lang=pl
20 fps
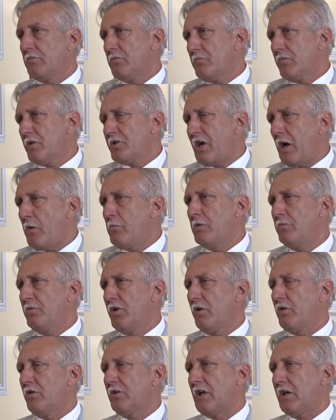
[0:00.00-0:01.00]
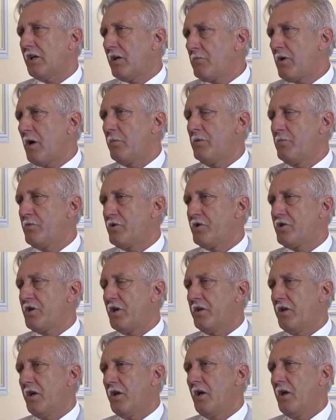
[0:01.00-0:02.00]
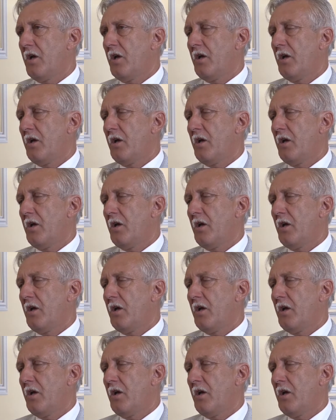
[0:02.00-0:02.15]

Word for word: e, chciałbym tylko, takie miałbym życzenie,